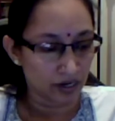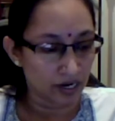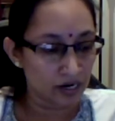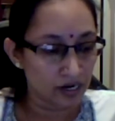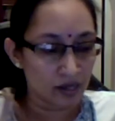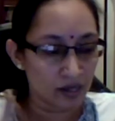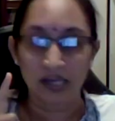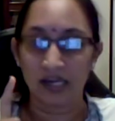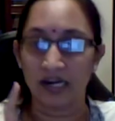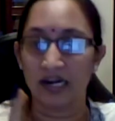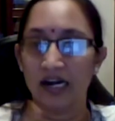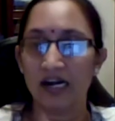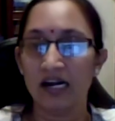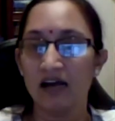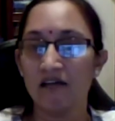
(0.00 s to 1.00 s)
ரைட்
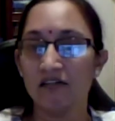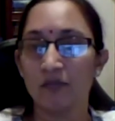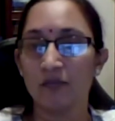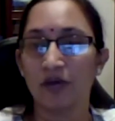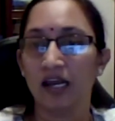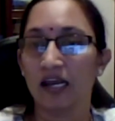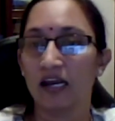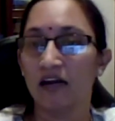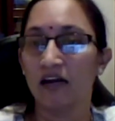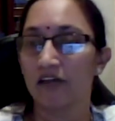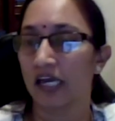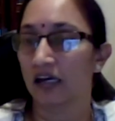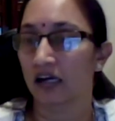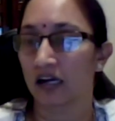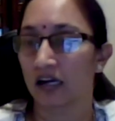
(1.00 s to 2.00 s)
ரெண்டாவது இப்ப என்ன
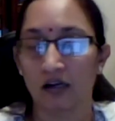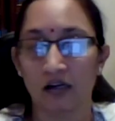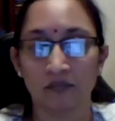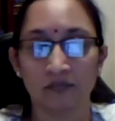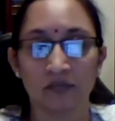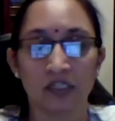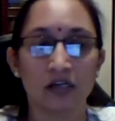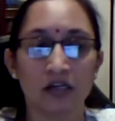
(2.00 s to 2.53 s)
கேள்வி கேட்கிறான்னா